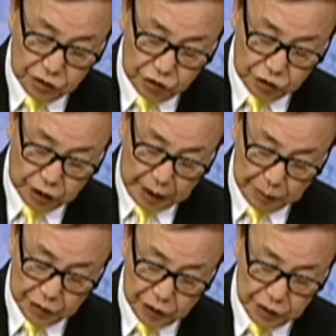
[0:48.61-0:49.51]

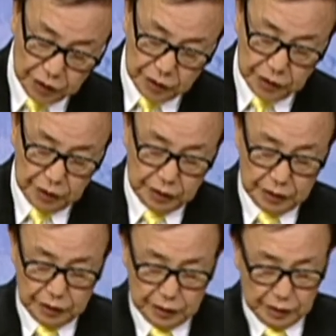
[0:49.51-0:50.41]
충청남도
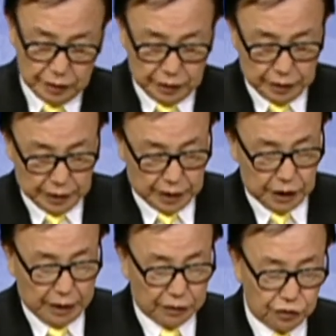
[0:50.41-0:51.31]
그
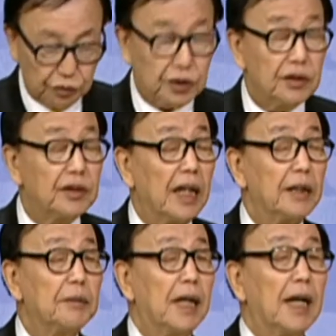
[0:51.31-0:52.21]
이왕구
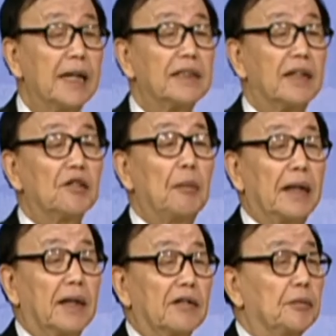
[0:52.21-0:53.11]
지사님이랑 같이 가서
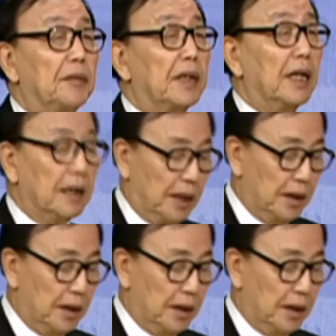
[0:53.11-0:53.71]
만났습니다.